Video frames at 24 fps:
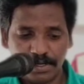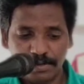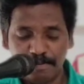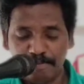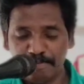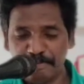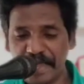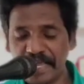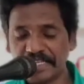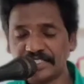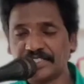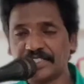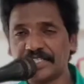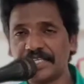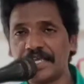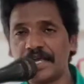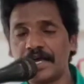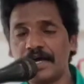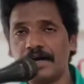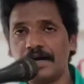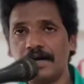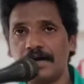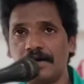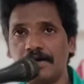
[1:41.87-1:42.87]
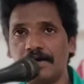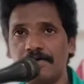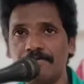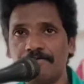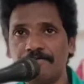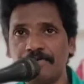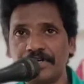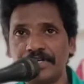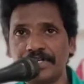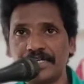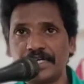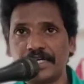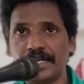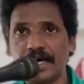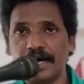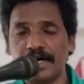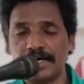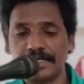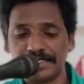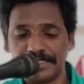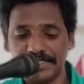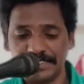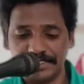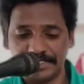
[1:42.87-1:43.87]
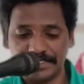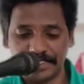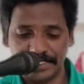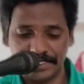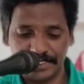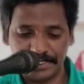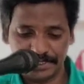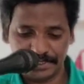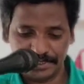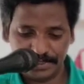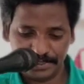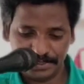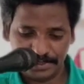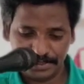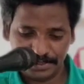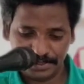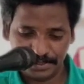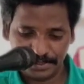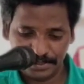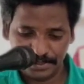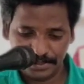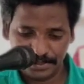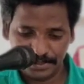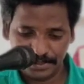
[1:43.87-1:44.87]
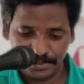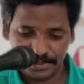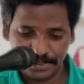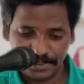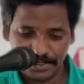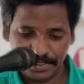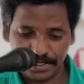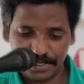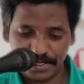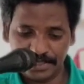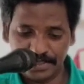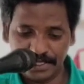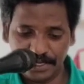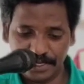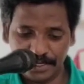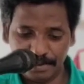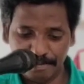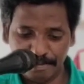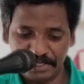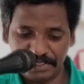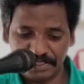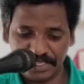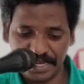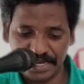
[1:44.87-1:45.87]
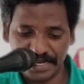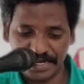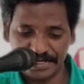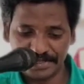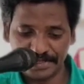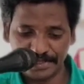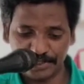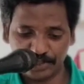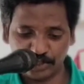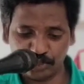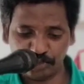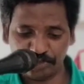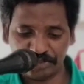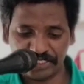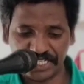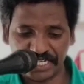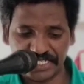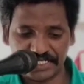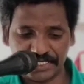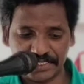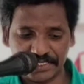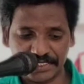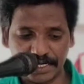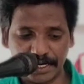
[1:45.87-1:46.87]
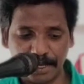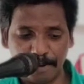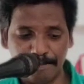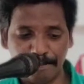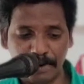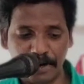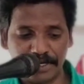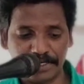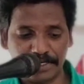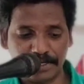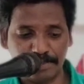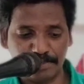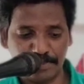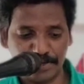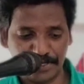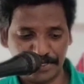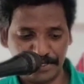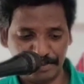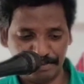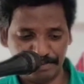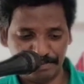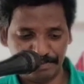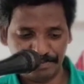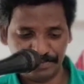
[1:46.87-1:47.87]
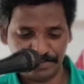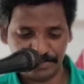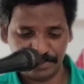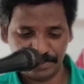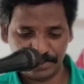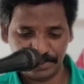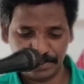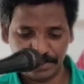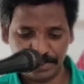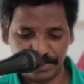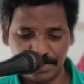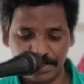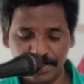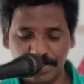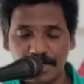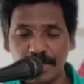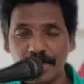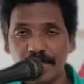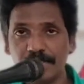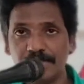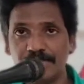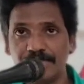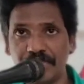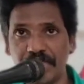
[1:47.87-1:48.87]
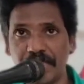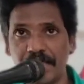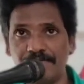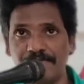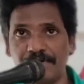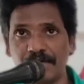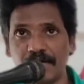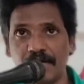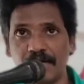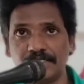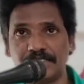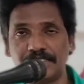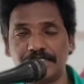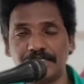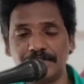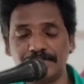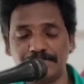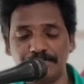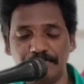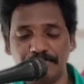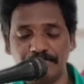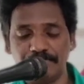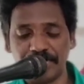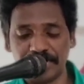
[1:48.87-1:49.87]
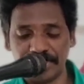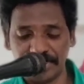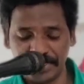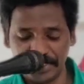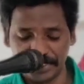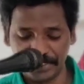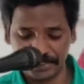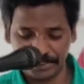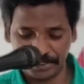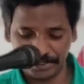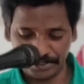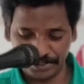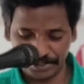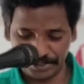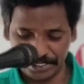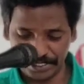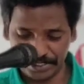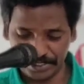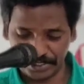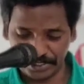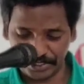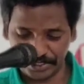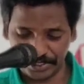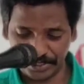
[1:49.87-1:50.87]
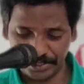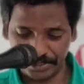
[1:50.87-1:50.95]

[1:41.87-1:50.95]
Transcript: மேசியா வருகிறார் என்ற இந்த மத்தை கடுதன சுவிசேஷத்தில் நாம் பார்க்க முடியும் தேவராஜ்யம் வருகிறது என்று